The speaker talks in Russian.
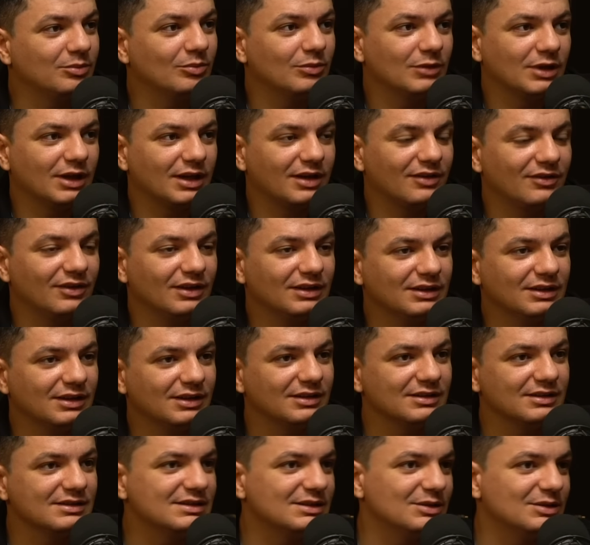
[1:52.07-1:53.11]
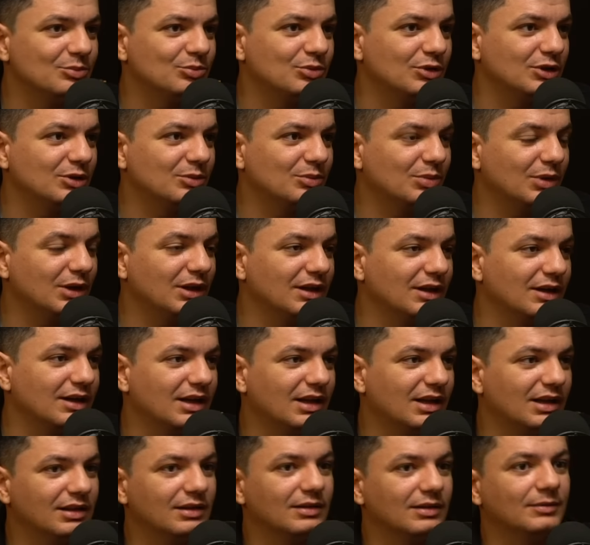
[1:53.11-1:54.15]
многовекторности
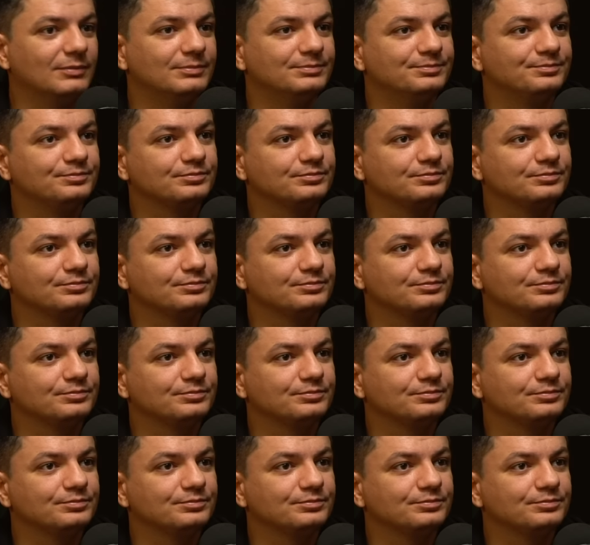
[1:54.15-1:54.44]
предполагал